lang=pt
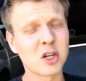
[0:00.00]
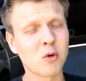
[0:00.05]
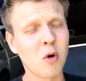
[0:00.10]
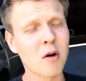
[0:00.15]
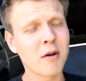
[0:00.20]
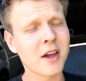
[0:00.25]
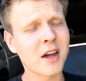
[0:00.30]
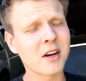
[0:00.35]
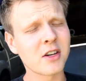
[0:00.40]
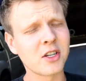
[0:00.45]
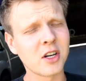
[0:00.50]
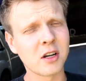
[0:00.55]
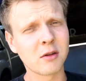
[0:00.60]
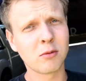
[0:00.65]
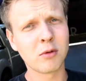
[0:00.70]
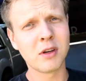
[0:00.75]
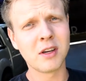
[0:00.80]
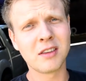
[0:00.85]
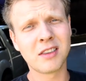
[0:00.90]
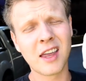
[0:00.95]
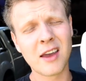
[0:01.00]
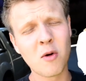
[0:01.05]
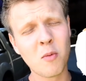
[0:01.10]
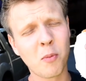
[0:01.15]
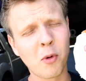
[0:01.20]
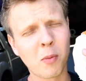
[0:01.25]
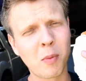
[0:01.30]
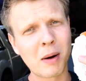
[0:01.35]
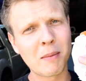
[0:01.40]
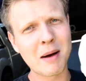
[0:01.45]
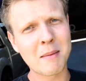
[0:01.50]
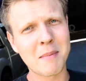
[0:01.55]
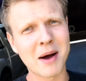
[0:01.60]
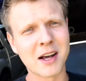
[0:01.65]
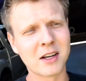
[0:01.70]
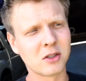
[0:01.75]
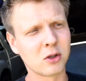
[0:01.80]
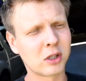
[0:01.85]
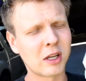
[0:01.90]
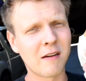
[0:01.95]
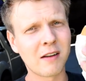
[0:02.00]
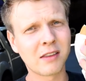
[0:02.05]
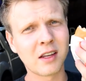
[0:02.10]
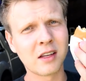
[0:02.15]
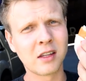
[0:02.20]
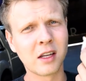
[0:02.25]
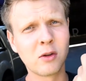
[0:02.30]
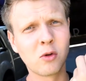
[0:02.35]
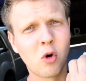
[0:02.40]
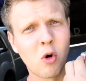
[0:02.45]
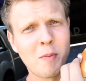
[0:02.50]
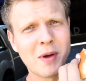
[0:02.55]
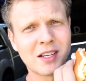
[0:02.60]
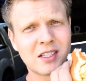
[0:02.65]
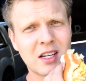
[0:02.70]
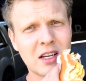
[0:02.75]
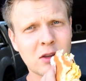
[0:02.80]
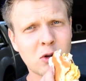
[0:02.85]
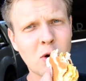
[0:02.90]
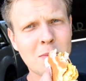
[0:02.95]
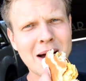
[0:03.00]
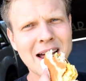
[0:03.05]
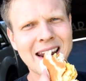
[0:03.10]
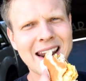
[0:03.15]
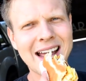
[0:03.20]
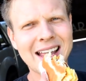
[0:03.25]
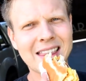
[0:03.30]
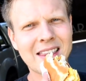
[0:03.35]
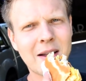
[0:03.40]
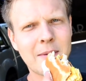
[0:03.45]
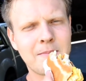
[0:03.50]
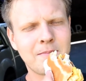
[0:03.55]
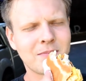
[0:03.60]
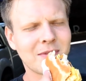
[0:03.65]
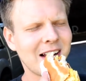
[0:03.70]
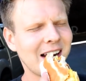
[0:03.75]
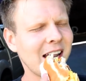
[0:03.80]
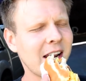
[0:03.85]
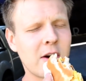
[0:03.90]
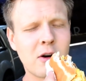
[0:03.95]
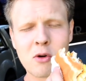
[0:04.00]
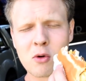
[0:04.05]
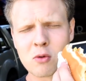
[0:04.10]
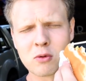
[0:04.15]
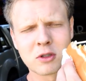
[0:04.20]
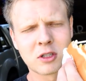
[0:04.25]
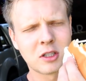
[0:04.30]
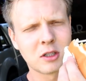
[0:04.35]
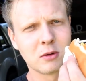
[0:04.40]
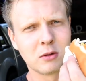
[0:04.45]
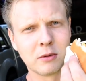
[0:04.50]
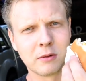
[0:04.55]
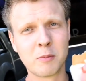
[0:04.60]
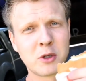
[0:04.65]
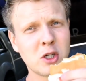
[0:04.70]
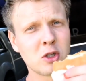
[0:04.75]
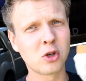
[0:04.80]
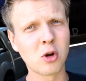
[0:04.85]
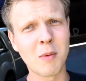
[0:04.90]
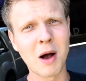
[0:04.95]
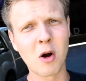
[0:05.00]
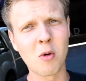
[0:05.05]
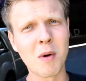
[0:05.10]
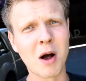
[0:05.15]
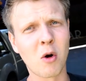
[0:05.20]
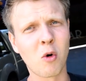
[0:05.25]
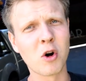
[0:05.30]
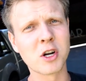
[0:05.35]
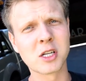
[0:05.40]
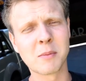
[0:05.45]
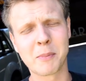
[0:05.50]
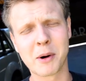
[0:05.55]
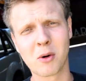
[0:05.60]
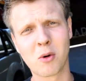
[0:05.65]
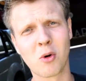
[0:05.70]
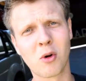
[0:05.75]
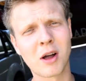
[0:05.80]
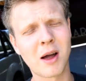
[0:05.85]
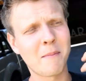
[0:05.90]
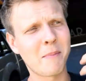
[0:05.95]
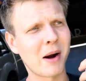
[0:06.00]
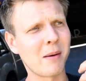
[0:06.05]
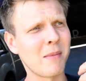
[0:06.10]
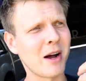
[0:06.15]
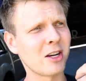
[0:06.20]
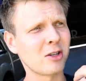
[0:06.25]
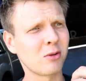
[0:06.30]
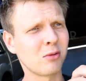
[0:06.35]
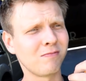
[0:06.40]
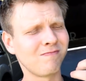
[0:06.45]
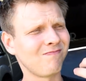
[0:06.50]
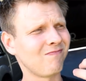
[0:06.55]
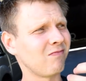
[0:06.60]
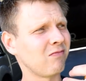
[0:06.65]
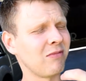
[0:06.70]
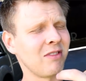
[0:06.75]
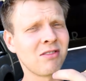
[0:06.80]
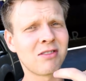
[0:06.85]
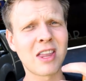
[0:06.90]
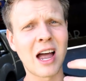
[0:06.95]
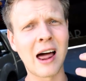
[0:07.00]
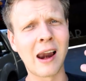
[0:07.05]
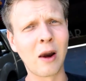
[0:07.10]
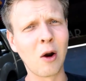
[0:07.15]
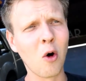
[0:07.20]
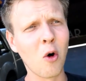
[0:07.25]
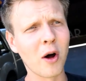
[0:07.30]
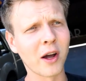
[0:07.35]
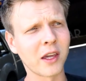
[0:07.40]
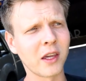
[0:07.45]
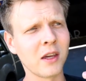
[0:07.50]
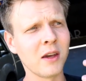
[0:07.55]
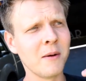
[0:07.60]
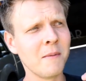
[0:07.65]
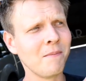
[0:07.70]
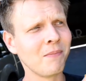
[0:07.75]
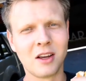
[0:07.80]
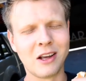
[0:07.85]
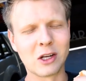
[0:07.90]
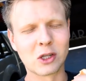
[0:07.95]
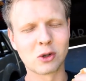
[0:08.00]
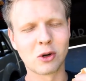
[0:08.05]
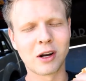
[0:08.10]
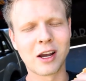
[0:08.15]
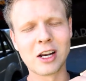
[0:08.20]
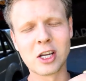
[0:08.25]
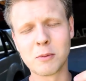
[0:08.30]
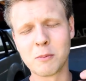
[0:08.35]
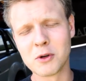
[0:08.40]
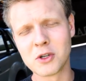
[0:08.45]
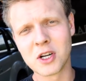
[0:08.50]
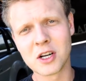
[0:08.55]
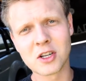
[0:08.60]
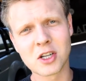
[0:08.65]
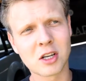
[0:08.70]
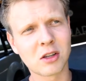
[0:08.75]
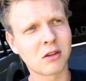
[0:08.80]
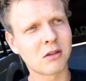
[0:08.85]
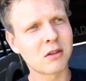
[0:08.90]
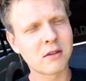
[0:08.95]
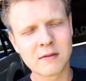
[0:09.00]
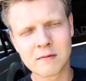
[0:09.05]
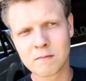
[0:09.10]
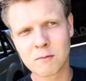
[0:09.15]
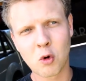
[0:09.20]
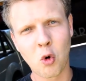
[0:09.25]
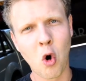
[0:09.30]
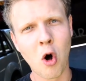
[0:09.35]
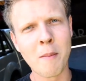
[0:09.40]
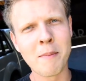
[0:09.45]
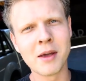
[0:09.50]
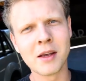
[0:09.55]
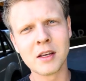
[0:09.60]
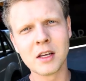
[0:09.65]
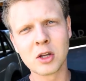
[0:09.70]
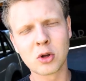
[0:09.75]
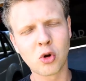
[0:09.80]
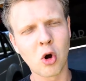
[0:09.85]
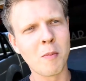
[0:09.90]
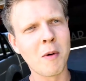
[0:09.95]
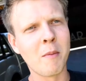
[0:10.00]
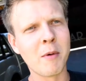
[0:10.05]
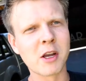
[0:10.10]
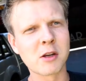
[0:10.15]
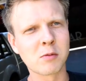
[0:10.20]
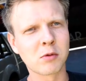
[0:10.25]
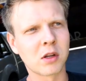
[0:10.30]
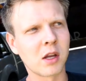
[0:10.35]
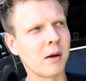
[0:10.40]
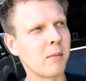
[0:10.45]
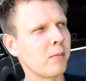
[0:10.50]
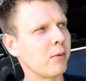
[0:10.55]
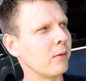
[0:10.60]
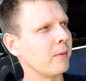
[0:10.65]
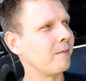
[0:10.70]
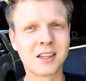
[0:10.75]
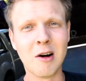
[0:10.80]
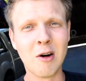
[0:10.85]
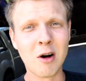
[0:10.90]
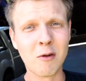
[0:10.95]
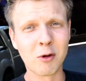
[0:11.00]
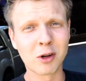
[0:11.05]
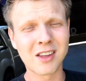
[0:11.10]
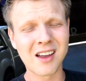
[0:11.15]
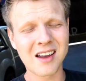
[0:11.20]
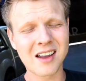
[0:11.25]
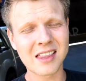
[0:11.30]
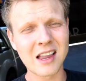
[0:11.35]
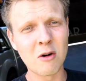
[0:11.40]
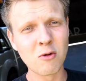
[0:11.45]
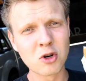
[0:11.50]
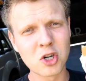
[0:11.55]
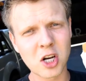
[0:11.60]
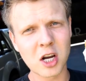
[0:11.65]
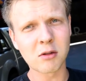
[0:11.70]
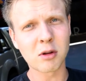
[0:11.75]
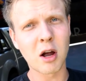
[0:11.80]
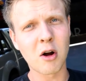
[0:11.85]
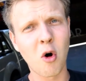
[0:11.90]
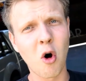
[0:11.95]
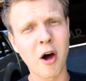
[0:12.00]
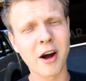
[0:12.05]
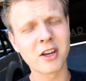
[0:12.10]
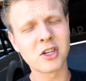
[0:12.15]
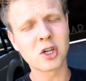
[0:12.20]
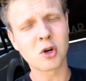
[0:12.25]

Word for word: de qualquer jeito E tem um problema a mais Eu tava tentando comer sem tomar nada Galera, eu não consigo Preciso tomar alguma coisa pra colocar pra baixo Que me tá aqui Eu sou aquele tipo de gente que come e toma ao mesmo tempo. Então eu vou ter que dar um jeito agora